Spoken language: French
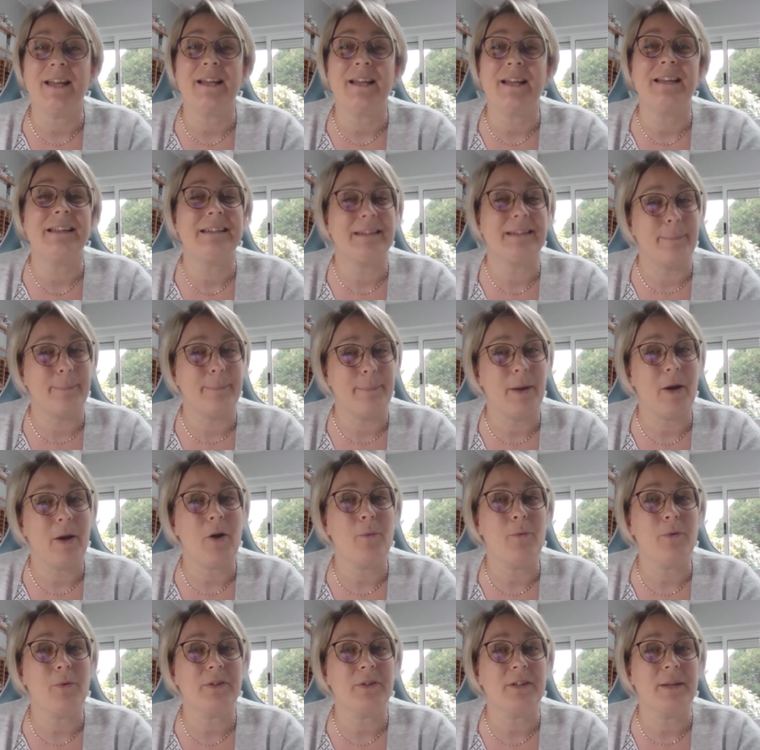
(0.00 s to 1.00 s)
c'est pas
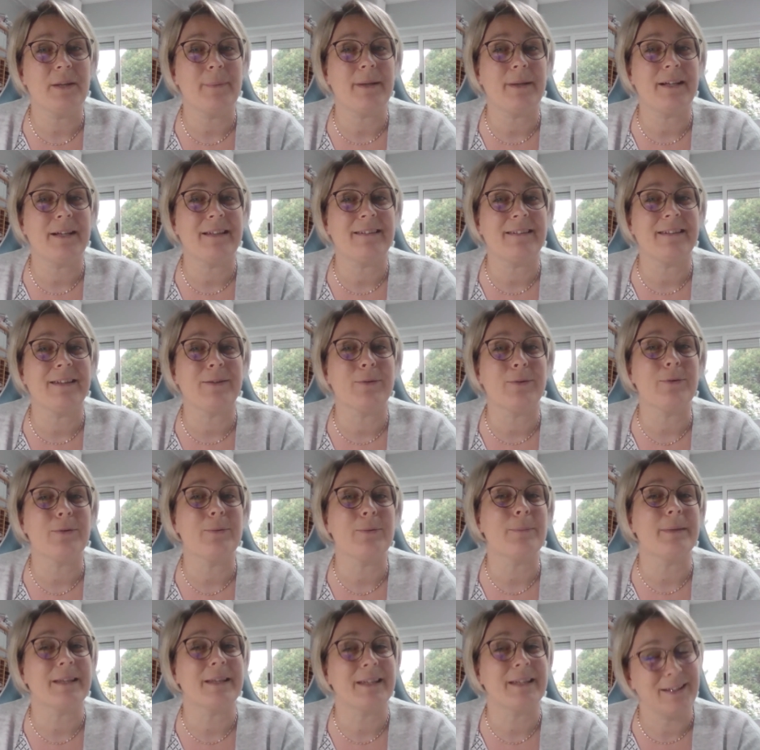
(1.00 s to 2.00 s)
remboursé par la sécu,
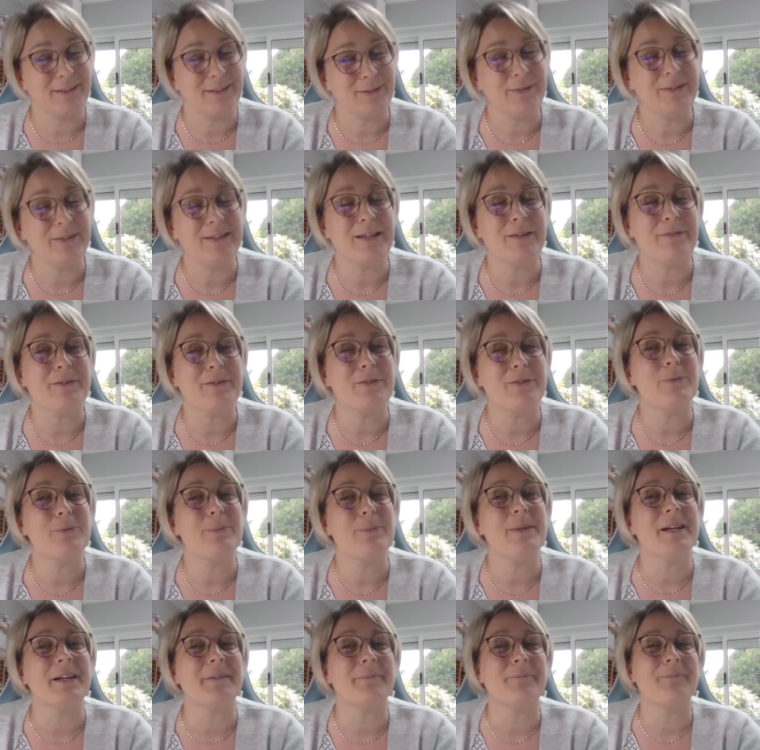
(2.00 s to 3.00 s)
mais qu'est-ce que ça fait du
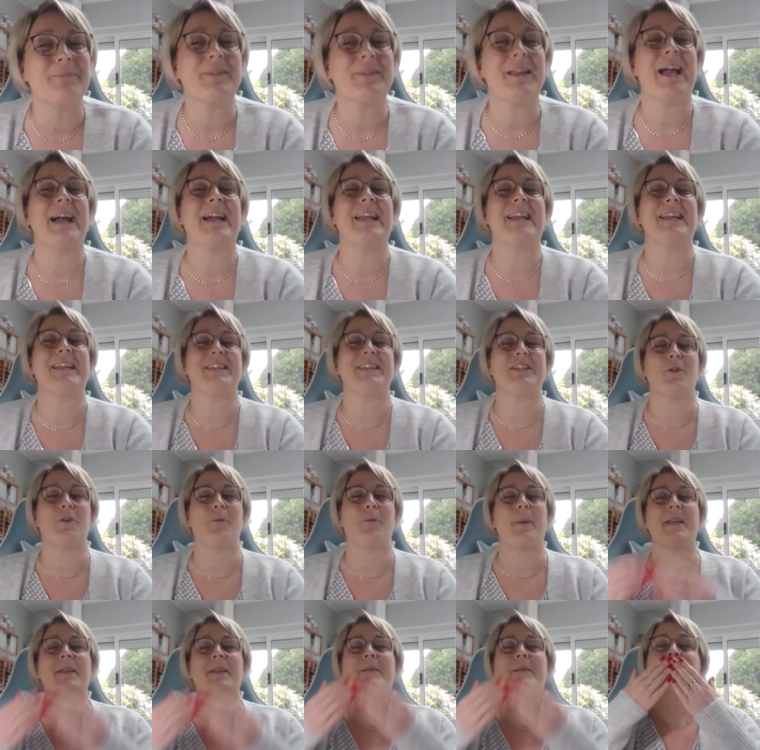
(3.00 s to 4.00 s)
bien Allez, ciao,
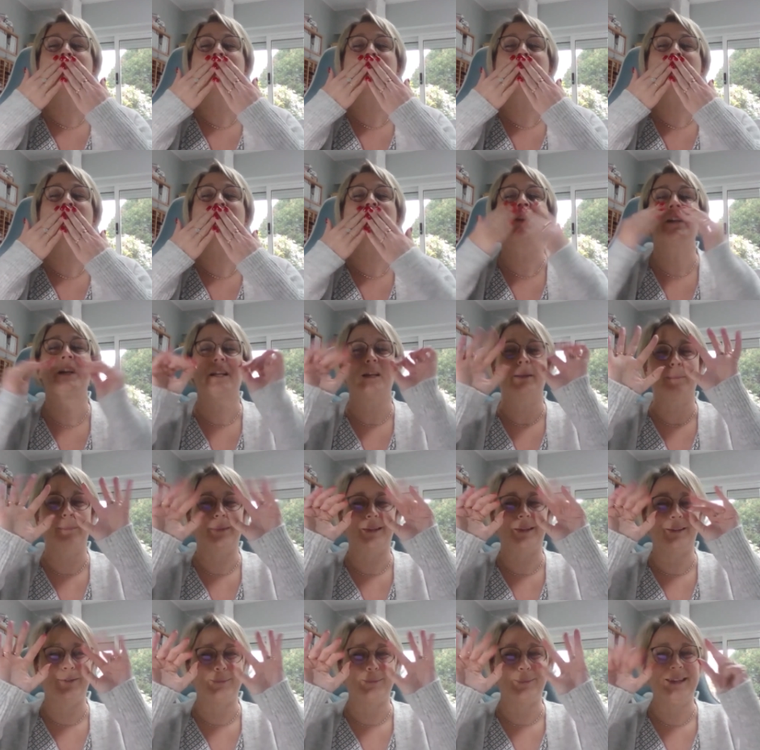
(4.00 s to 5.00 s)
bye
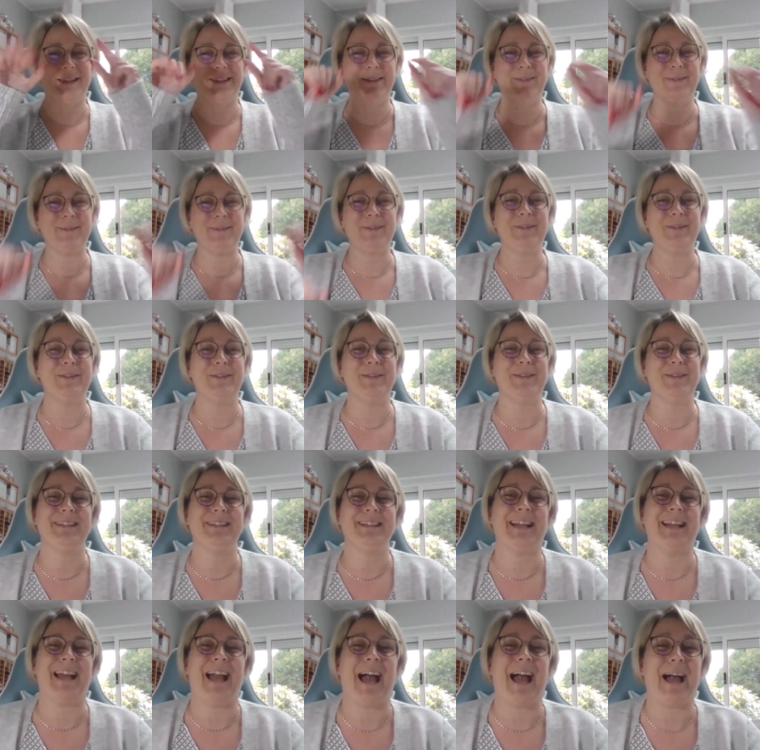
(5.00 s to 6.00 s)
Bisous bisous,
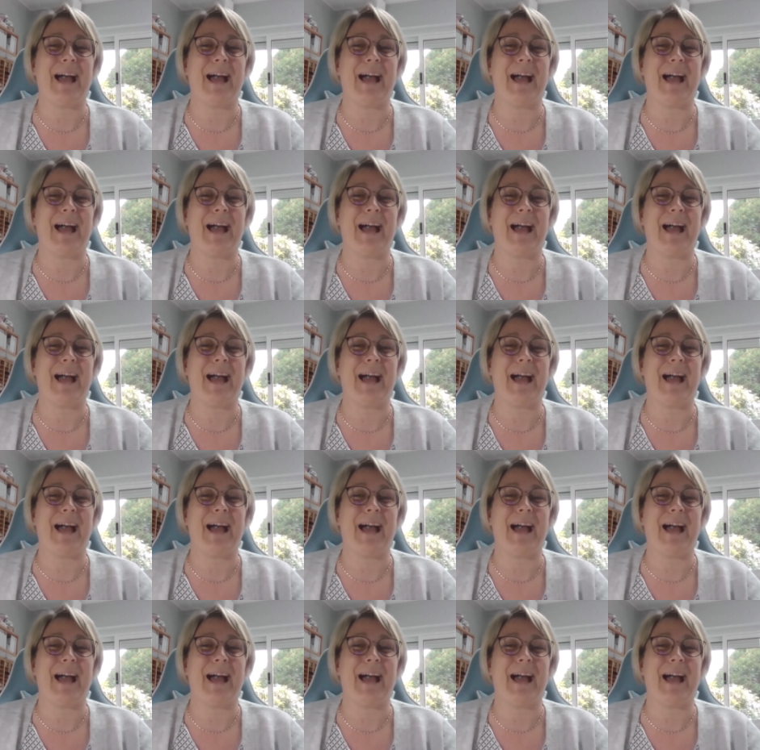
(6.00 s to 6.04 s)
à